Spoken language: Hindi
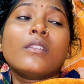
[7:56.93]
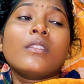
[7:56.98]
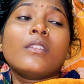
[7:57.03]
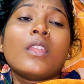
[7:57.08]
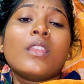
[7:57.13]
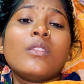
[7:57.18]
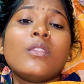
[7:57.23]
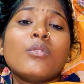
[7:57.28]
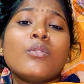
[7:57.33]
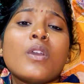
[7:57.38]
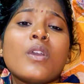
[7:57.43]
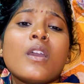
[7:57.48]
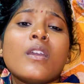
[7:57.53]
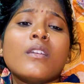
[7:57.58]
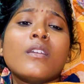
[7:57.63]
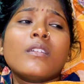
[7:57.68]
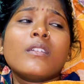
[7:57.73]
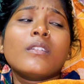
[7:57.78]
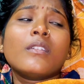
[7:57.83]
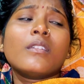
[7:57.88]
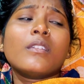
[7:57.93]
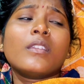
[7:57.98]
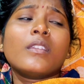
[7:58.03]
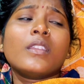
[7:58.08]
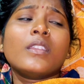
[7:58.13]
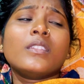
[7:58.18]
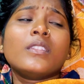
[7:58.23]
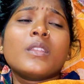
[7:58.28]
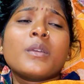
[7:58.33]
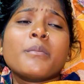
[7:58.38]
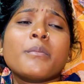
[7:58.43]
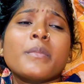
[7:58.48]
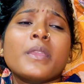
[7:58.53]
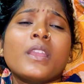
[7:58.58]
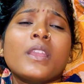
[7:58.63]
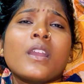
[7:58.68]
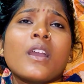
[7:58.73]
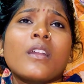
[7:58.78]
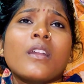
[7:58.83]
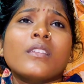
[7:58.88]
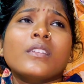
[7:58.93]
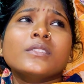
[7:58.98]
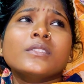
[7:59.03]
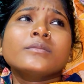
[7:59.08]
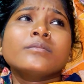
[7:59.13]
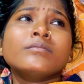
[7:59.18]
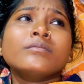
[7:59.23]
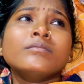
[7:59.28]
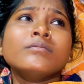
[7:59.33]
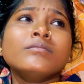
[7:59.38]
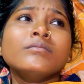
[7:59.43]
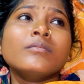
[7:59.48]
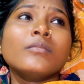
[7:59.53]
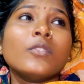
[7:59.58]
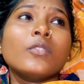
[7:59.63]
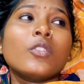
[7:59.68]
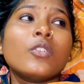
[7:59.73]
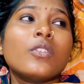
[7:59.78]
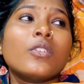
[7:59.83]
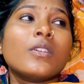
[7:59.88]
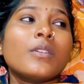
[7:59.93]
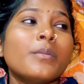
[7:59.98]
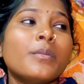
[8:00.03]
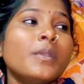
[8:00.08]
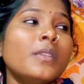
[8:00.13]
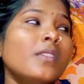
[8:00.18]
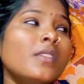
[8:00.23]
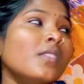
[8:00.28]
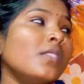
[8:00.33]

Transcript: नहीं हुआ एकदम बेकार और अभी